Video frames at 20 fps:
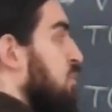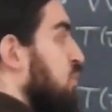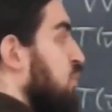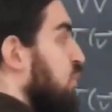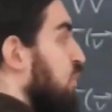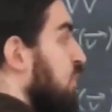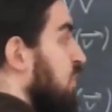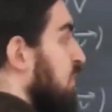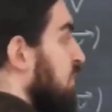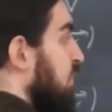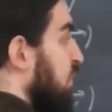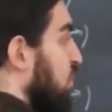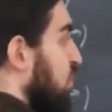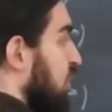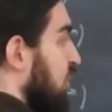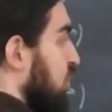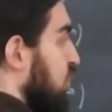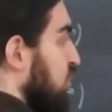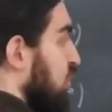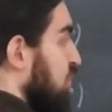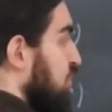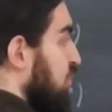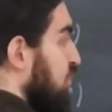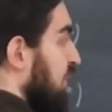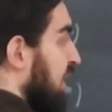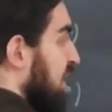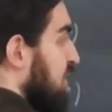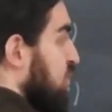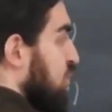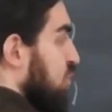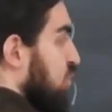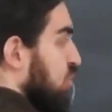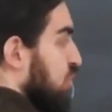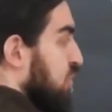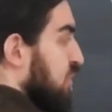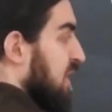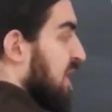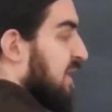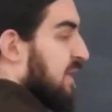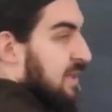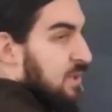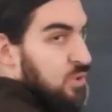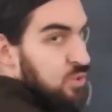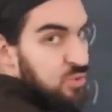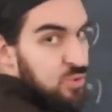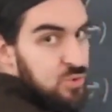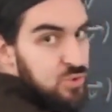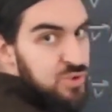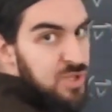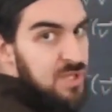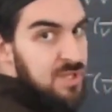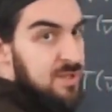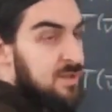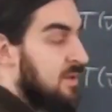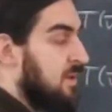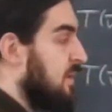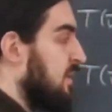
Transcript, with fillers: bu fonksiyonun bu vektörü nereye götürecek?